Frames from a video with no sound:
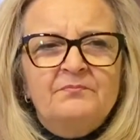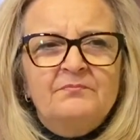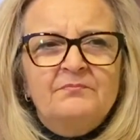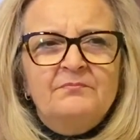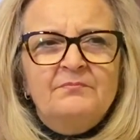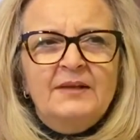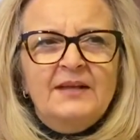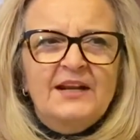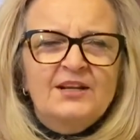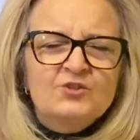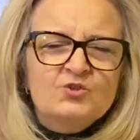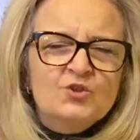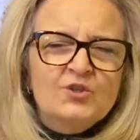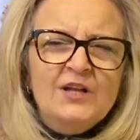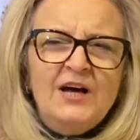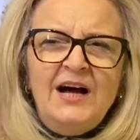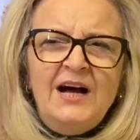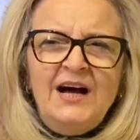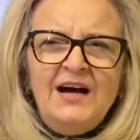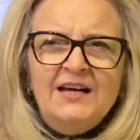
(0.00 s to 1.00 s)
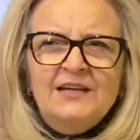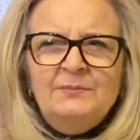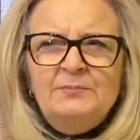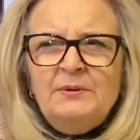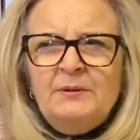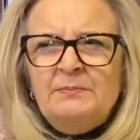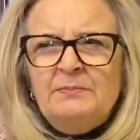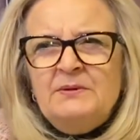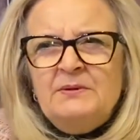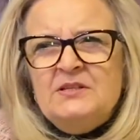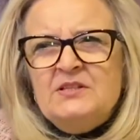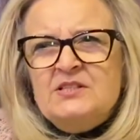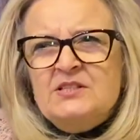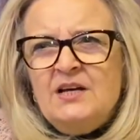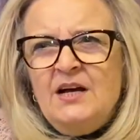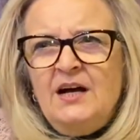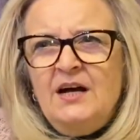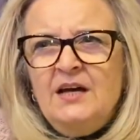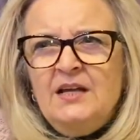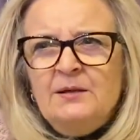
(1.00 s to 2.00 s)
per ragionare, per
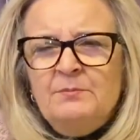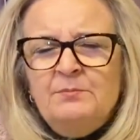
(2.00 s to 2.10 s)
pensare,